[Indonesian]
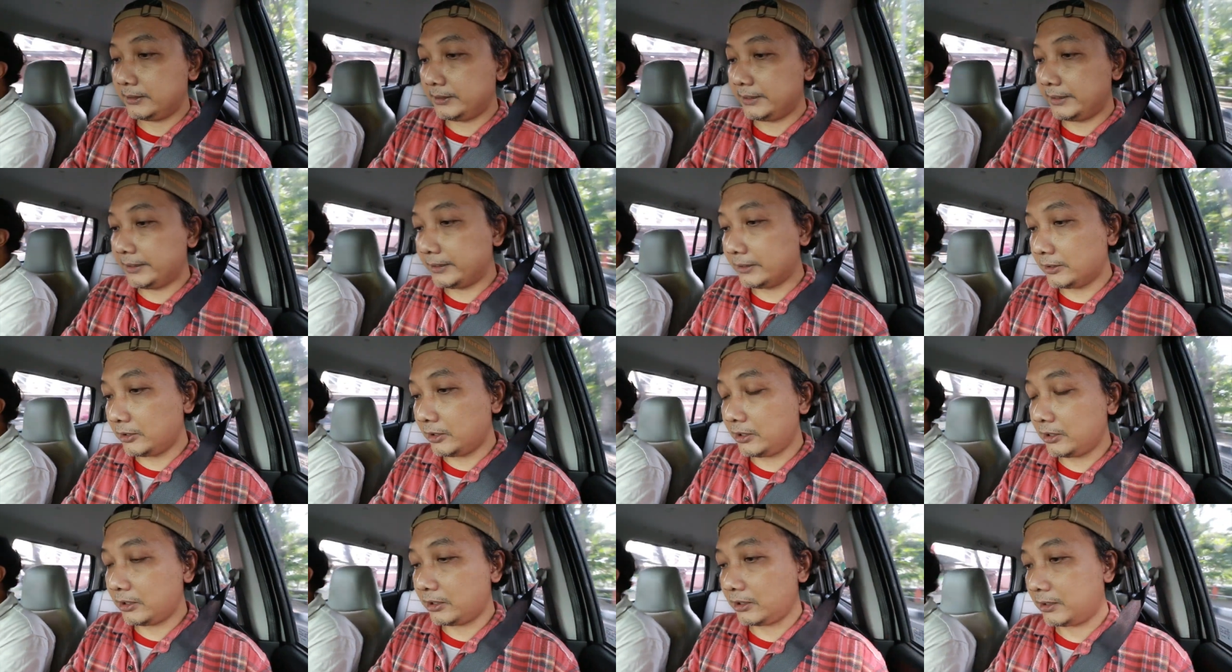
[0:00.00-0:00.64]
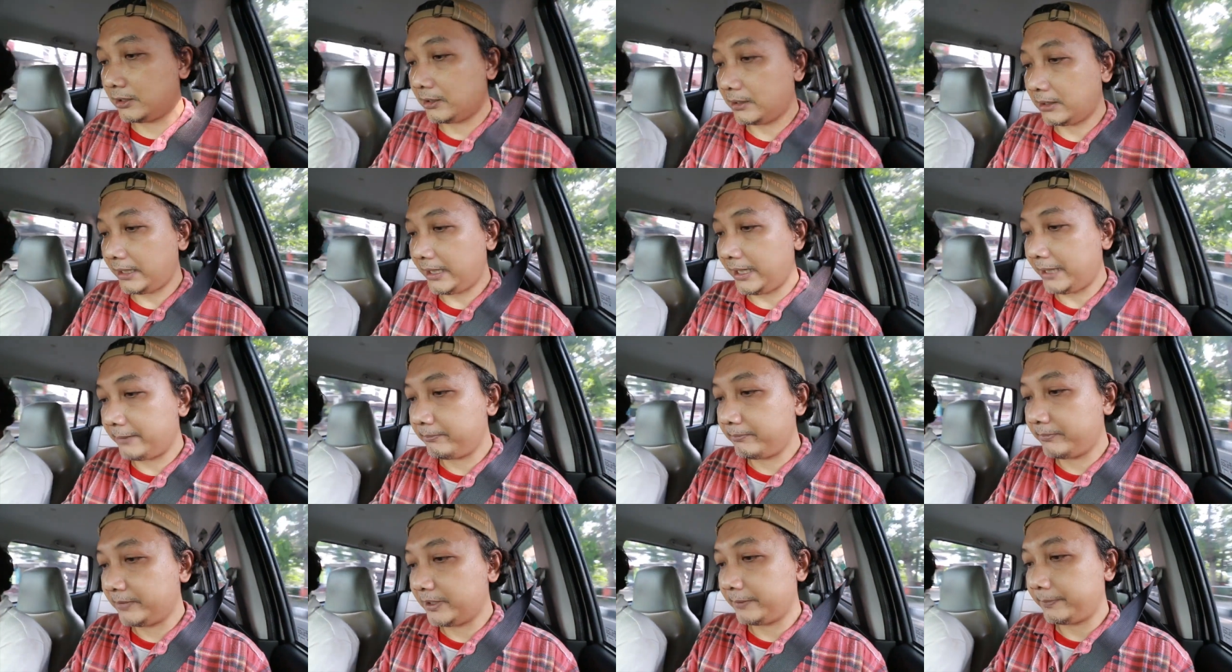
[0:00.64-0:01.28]
di 0
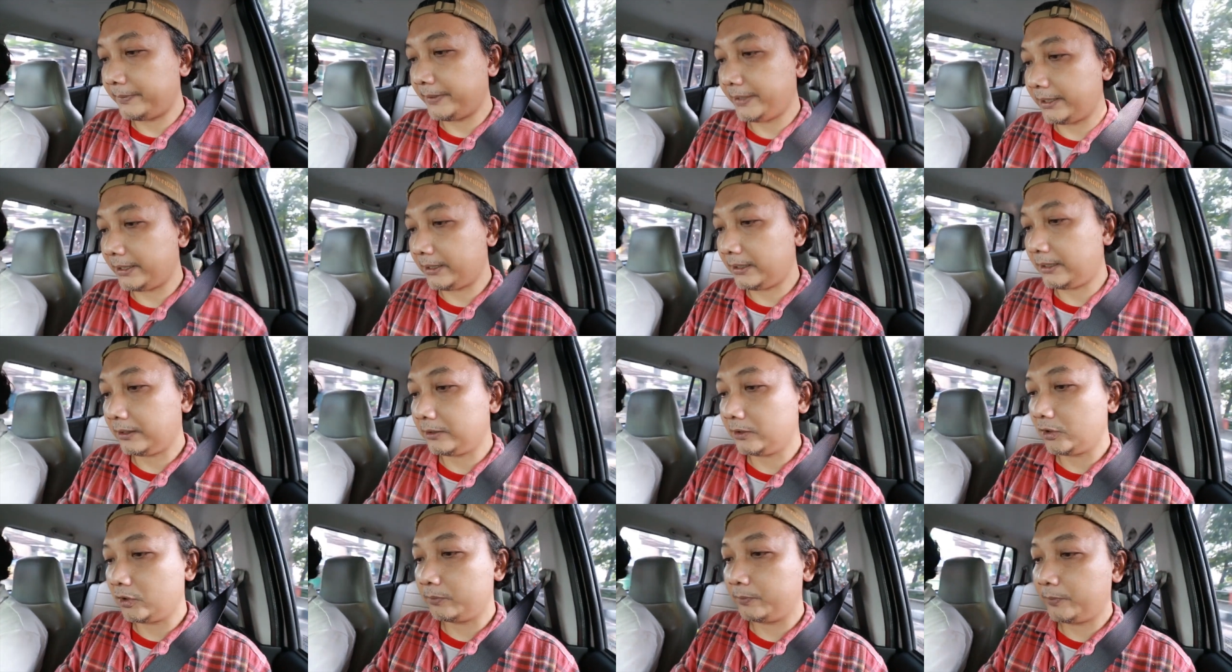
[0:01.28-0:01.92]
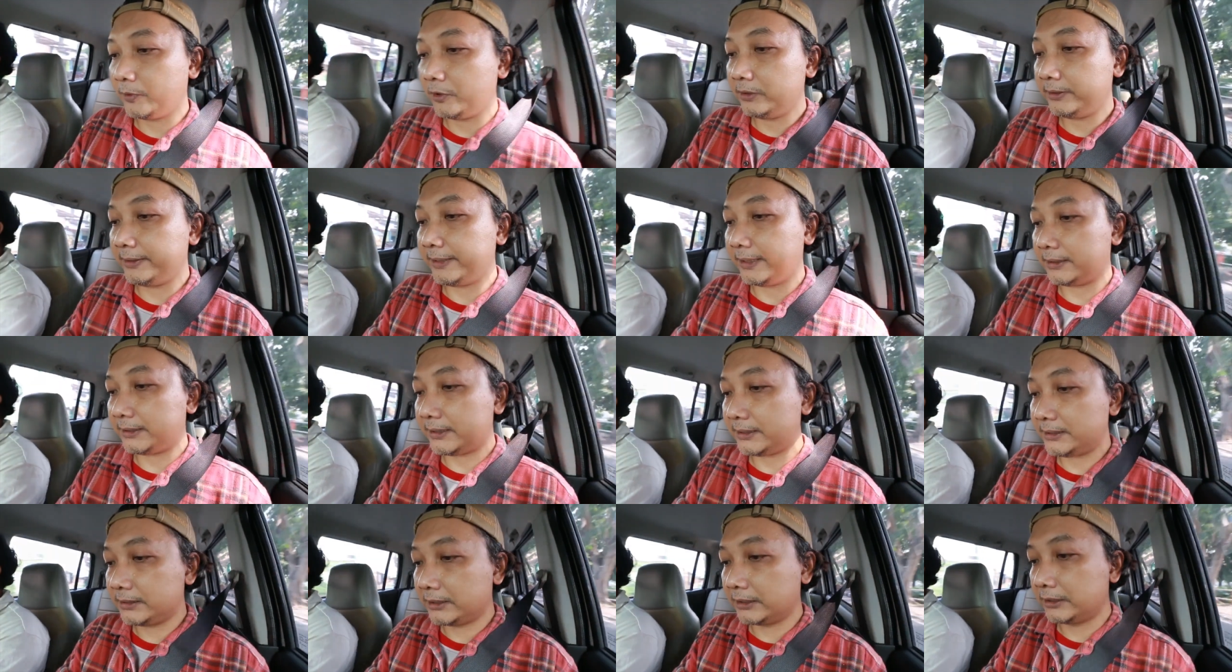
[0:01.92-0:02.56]
mdpl ataupun di
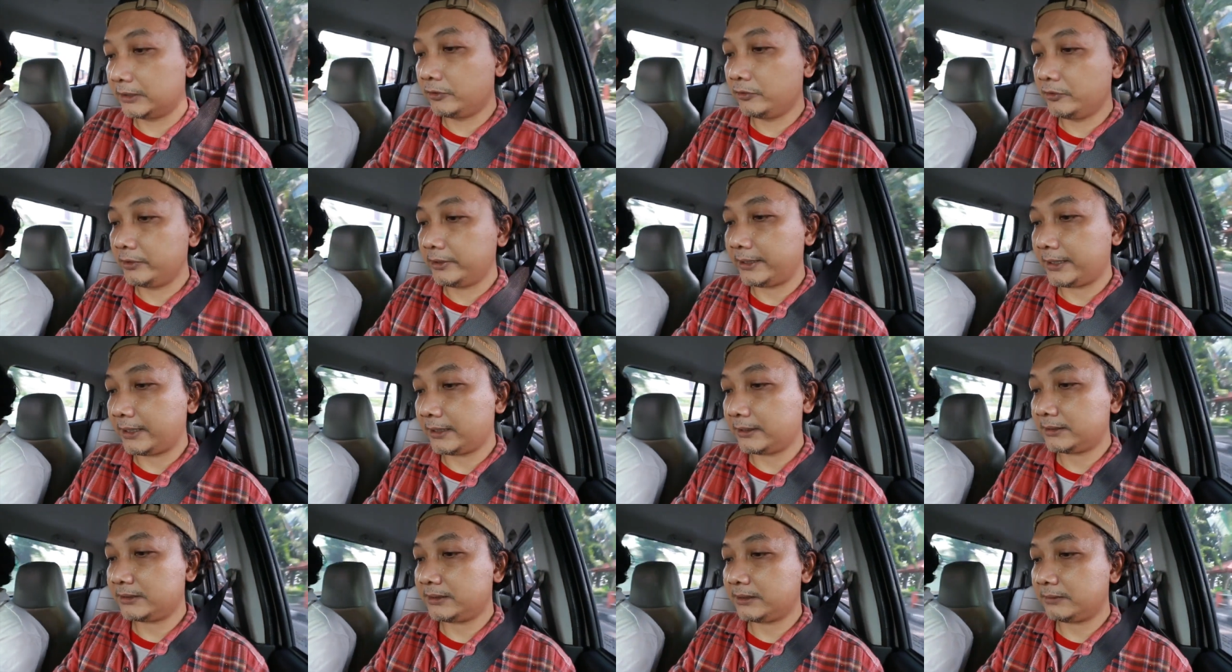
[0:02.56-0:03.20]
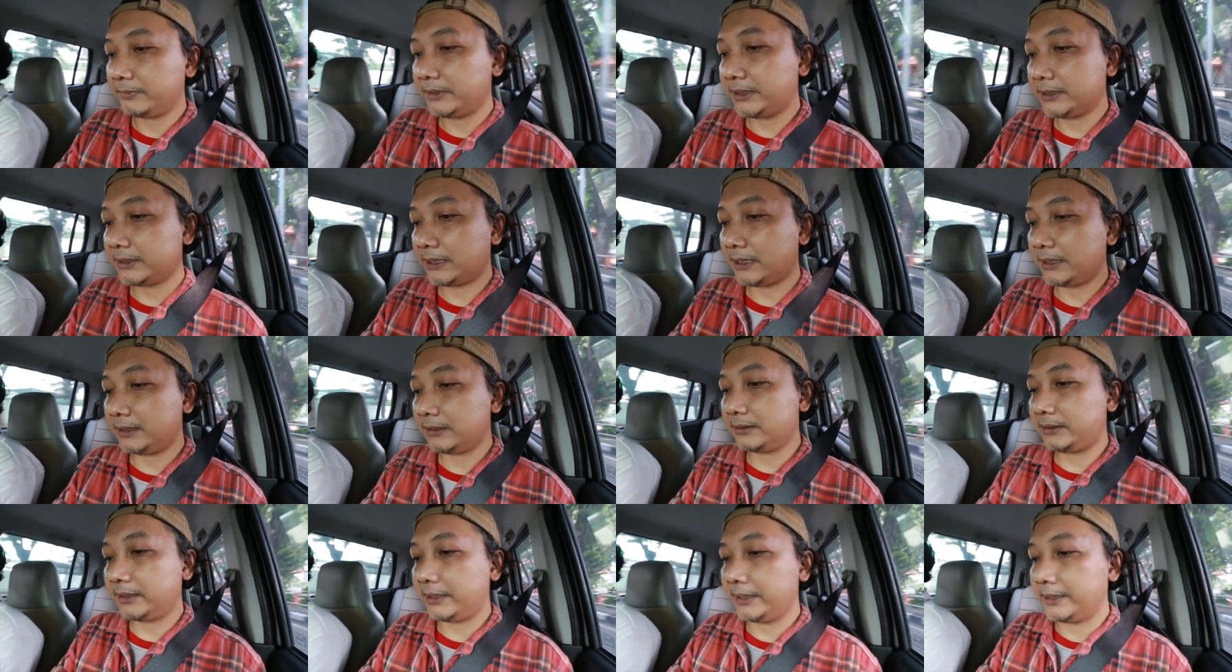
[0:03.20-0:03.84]
atas gedung yang
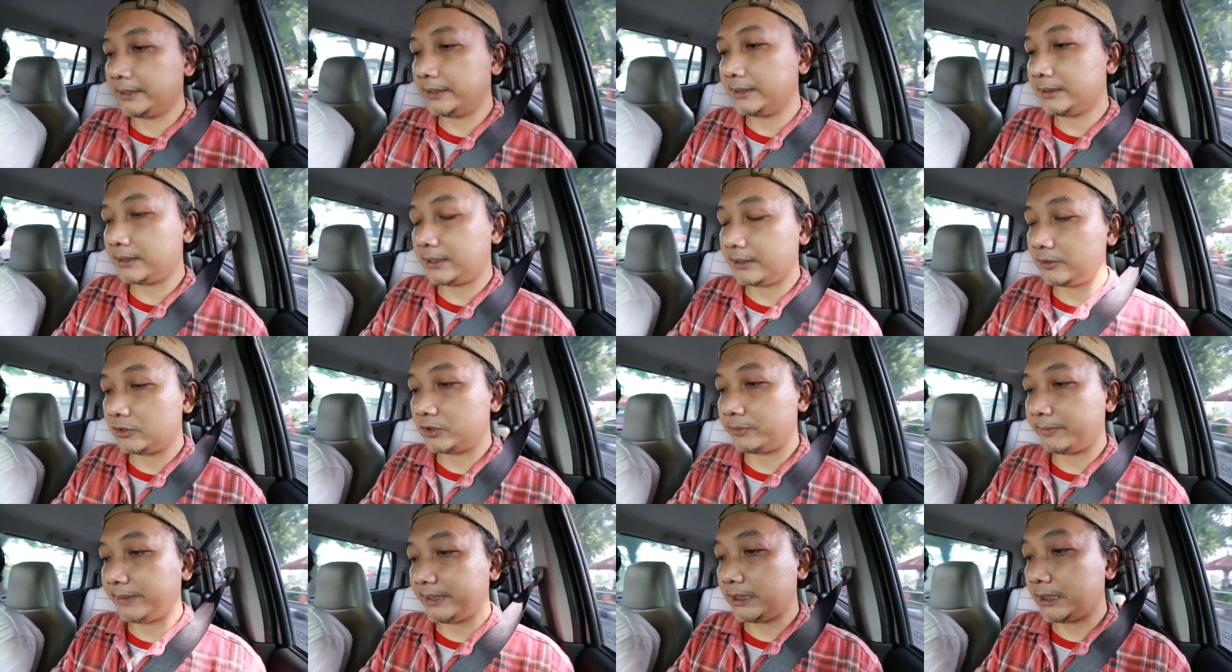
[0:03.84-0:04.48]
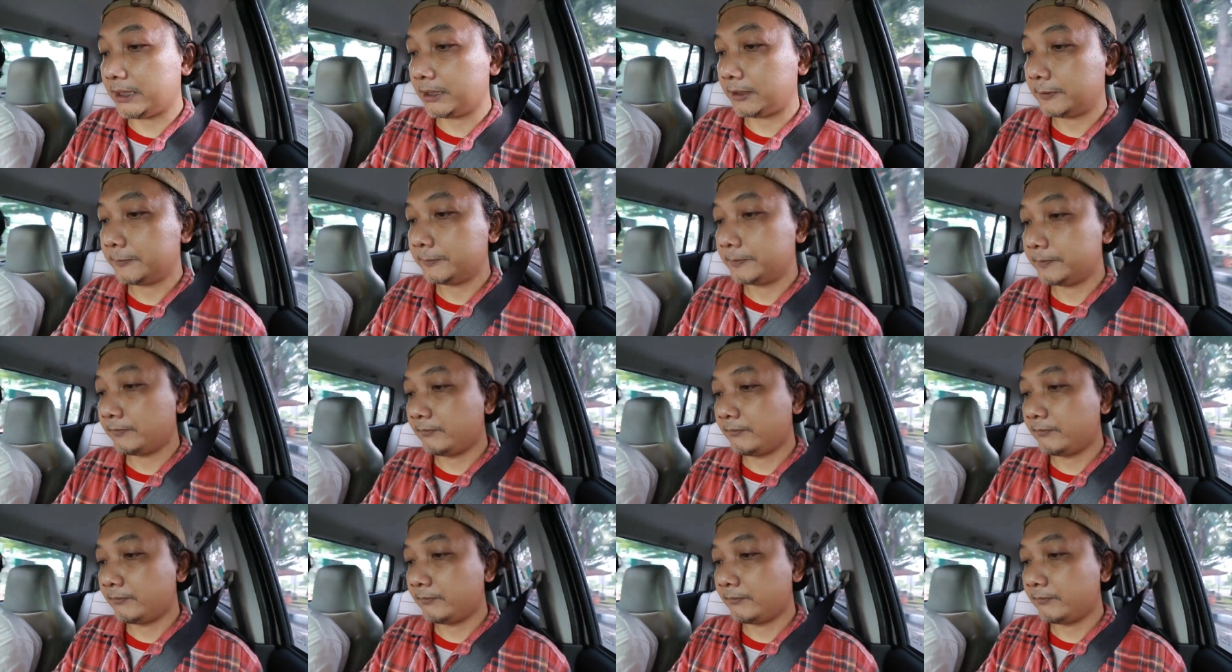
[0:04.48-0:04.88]
semisal setinggi 100 meter